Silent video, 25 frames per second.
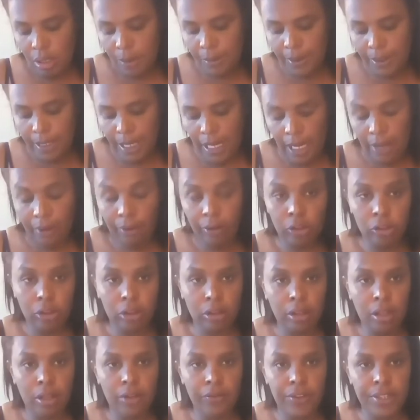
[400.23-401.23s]
eu Tô
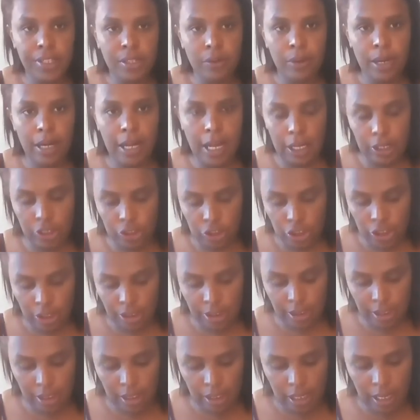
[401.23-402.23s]
comendo fazer uma
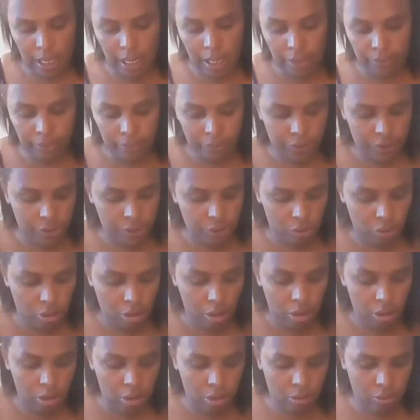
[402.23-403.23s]
caixinha cenário. Vou ver se eu
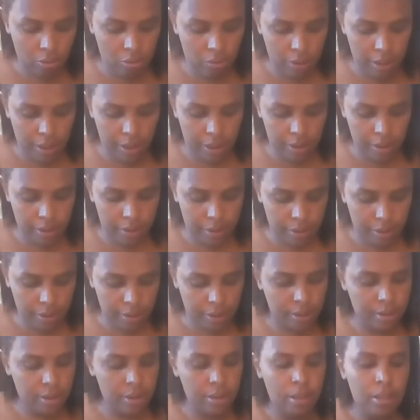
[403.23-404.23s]
coloco
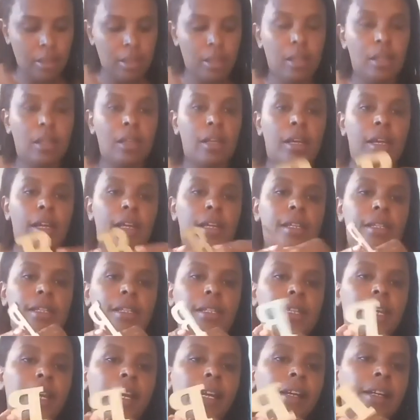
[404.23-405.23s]
elas. É
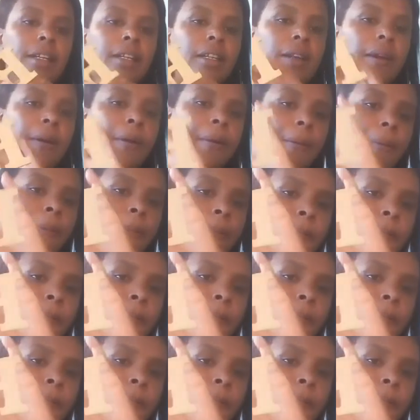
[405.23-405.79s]
esse erro aqui, ó.